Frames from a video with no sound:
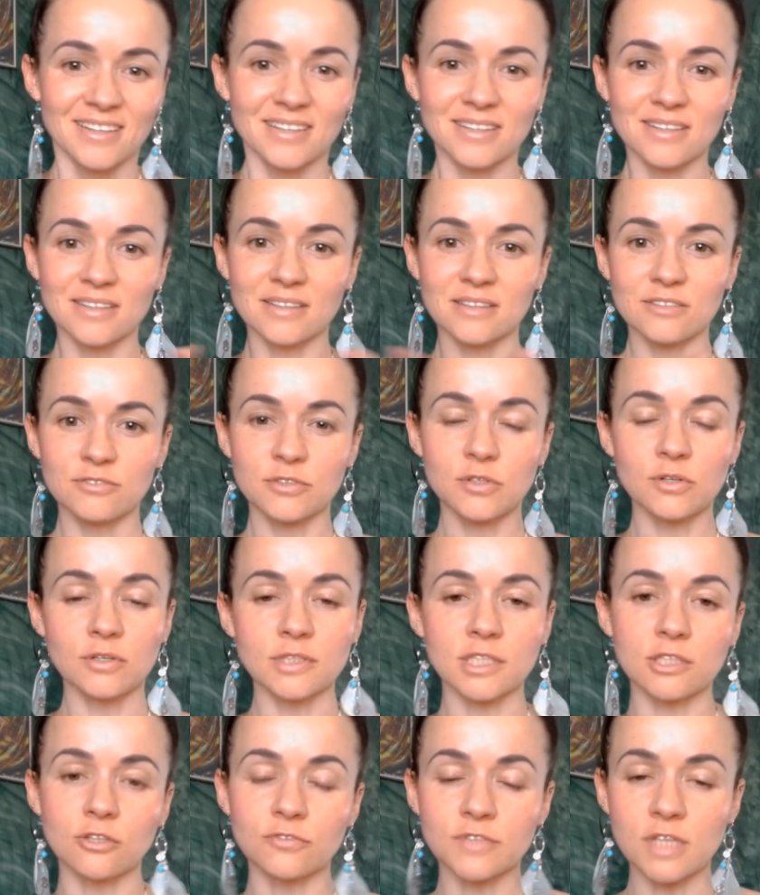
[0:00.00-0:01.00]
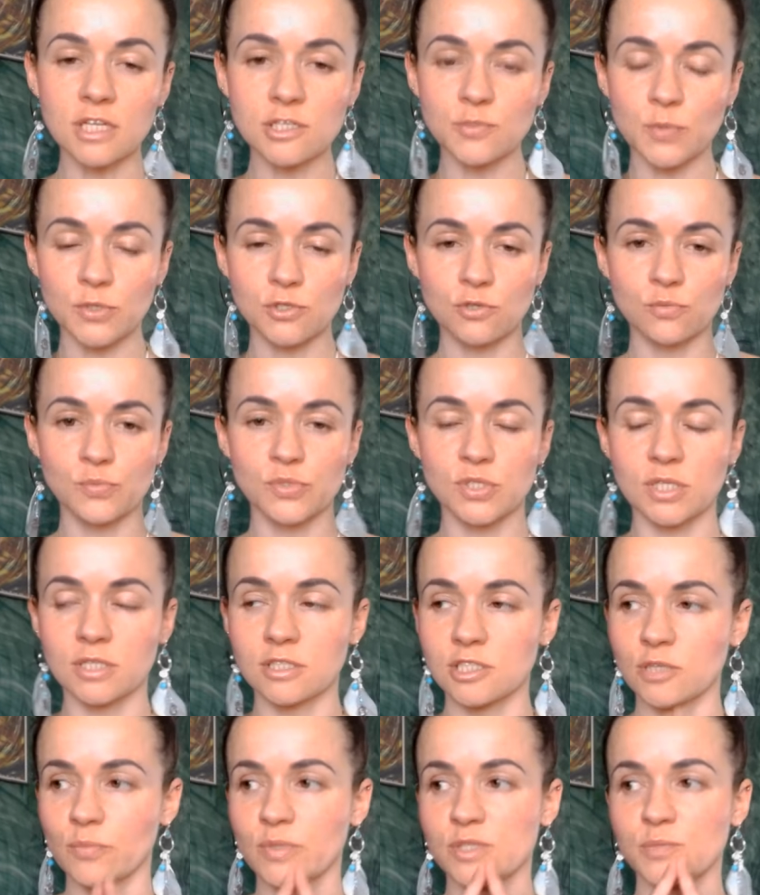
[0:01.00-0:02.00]
E, I wygląda to w ten sposób, że
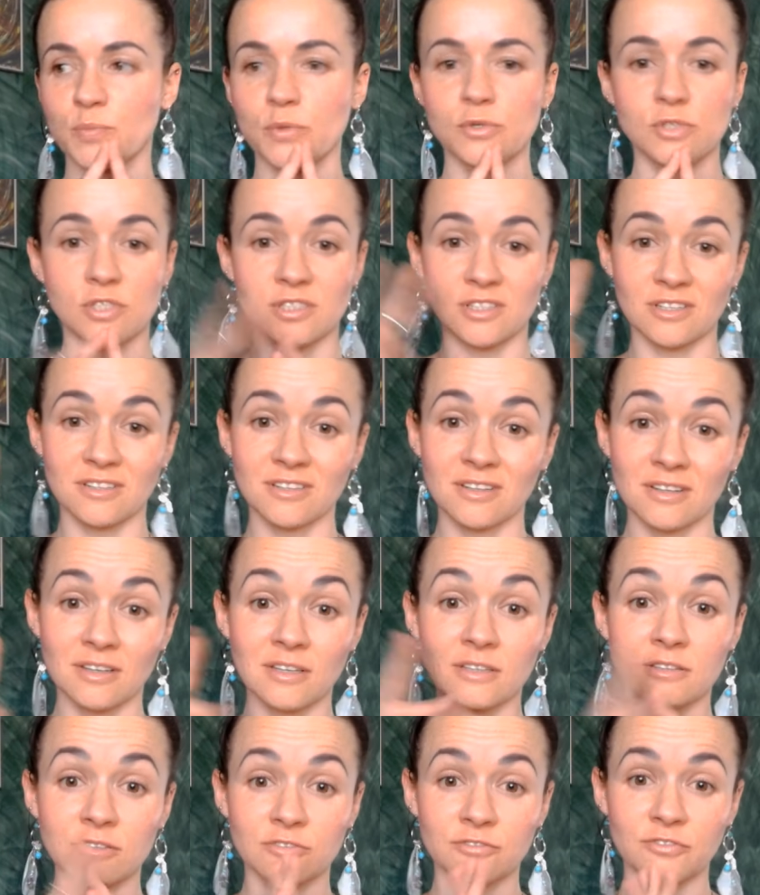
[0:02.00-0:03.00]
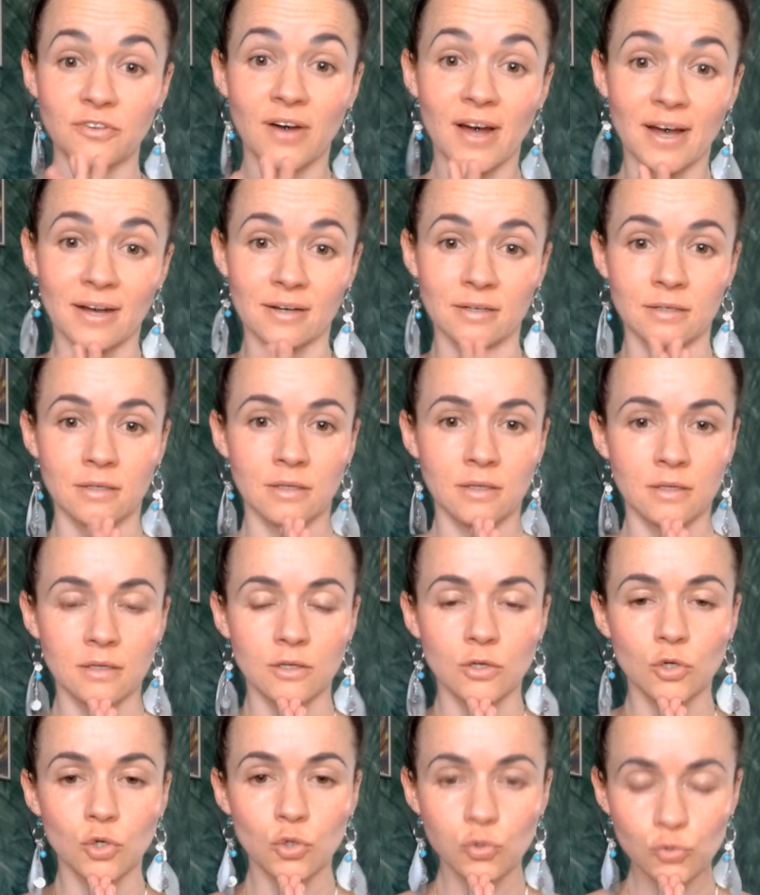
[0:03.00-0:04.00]
trzeba spojrzeć na takie dwa
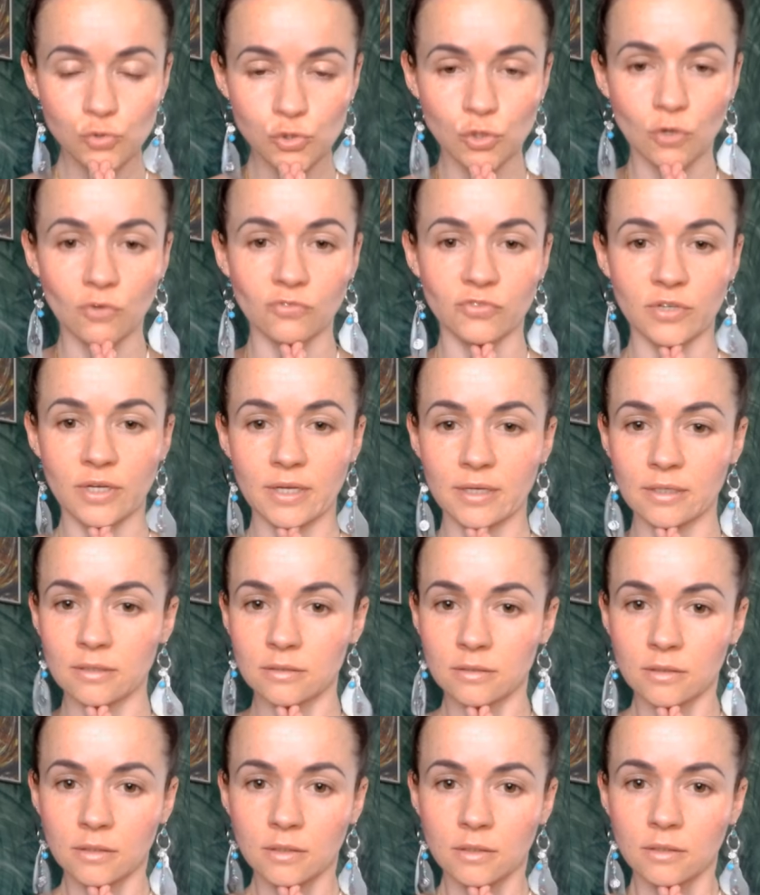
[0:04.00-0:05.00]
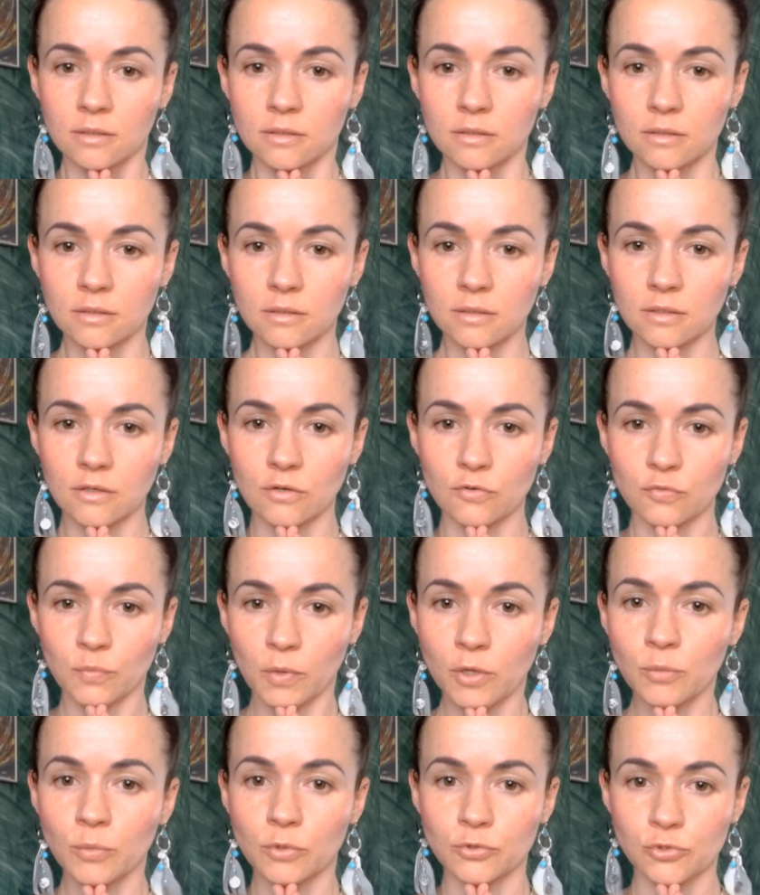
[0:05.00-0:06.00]
kluczowe e, w
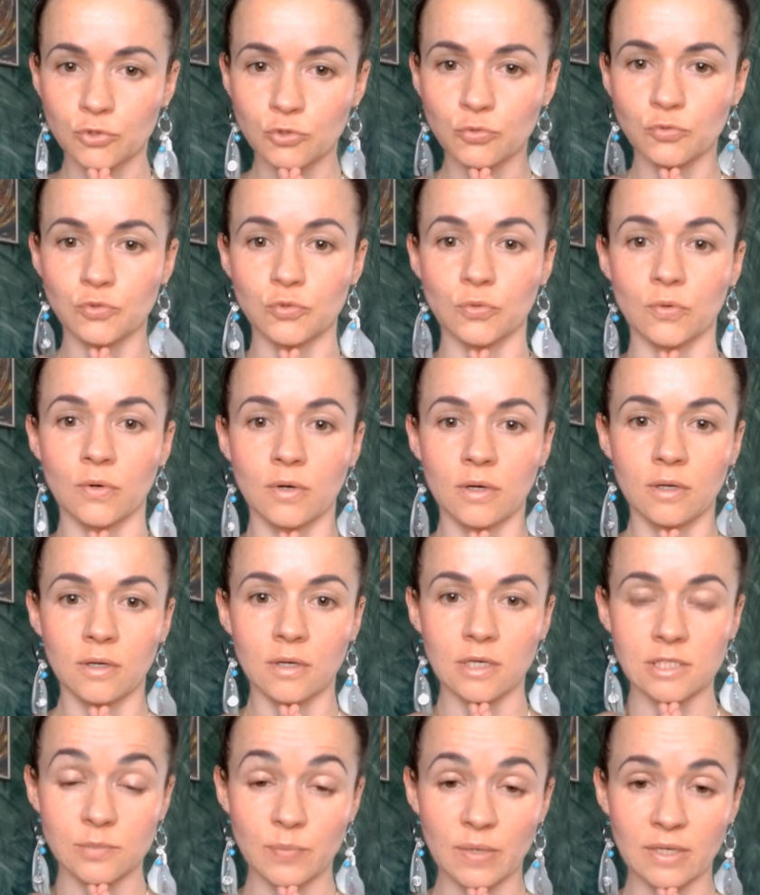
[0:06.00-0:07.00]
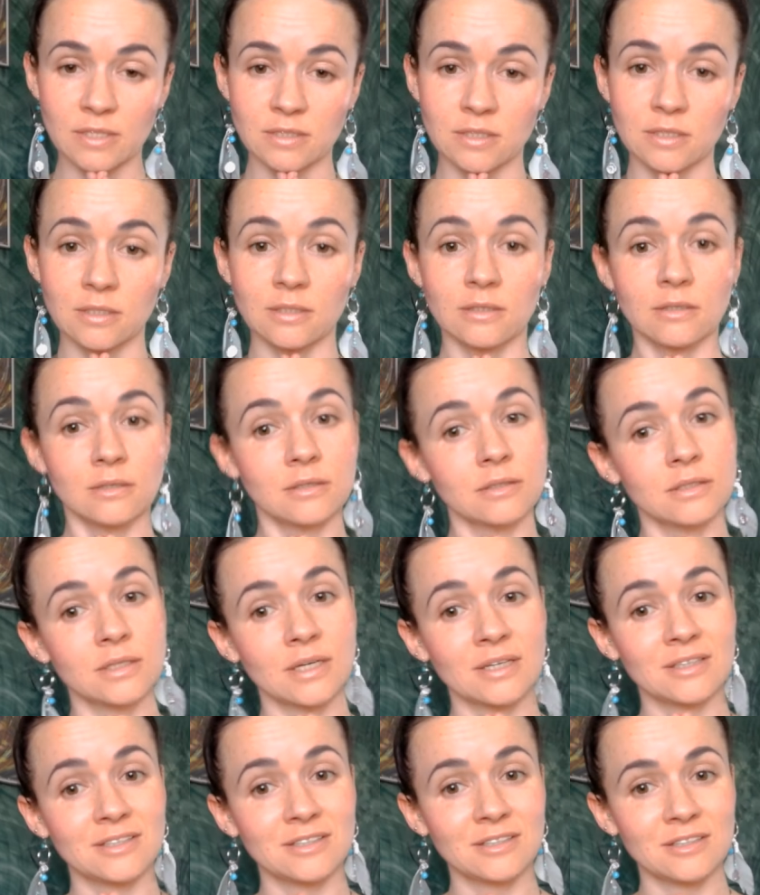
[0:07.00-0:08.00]
moim odczuciu aspekty,
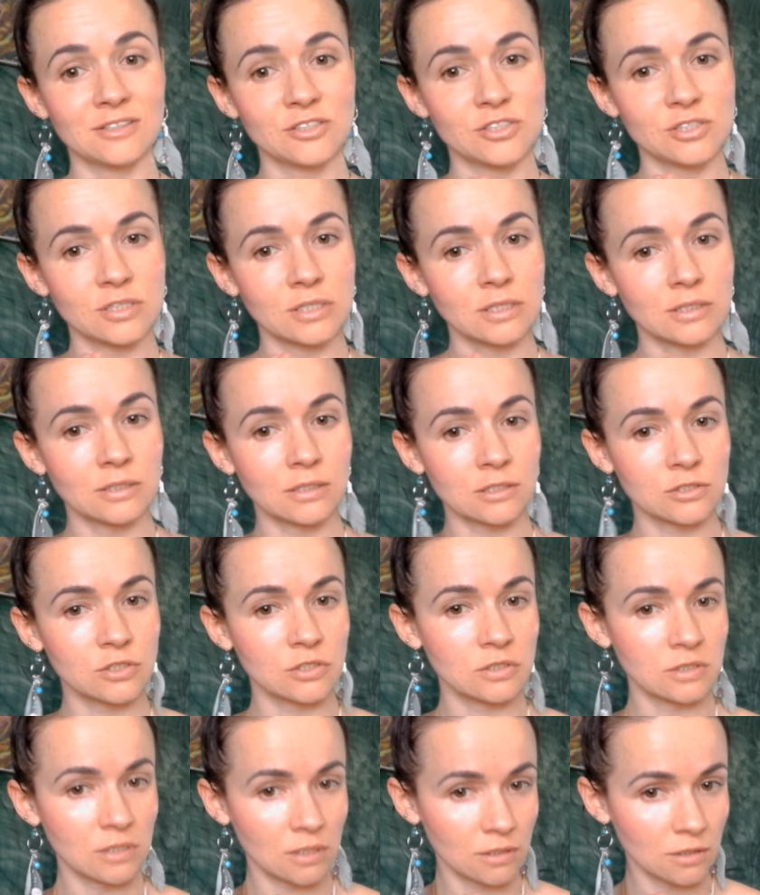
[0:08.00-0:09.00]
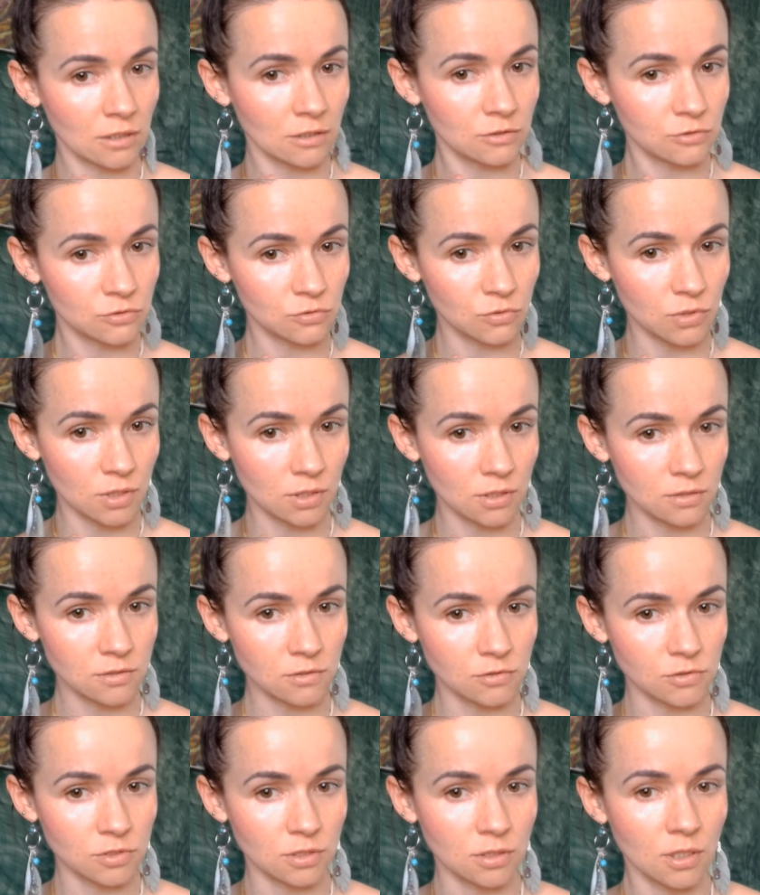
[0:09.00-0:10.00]
jakich się raczej nie analizuje na
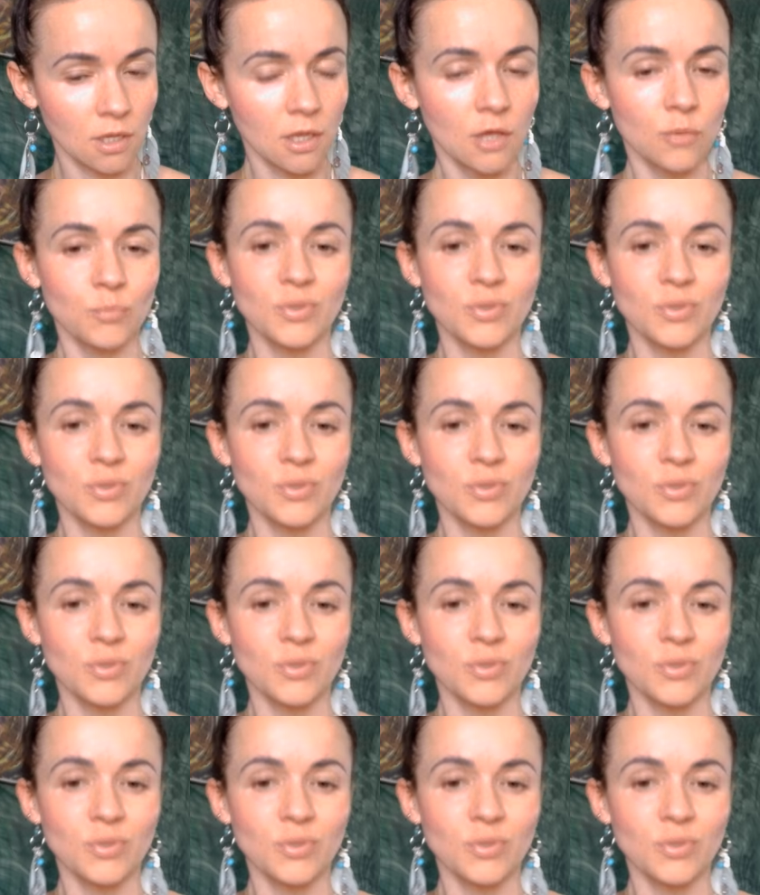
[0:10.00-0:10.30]
co dzień.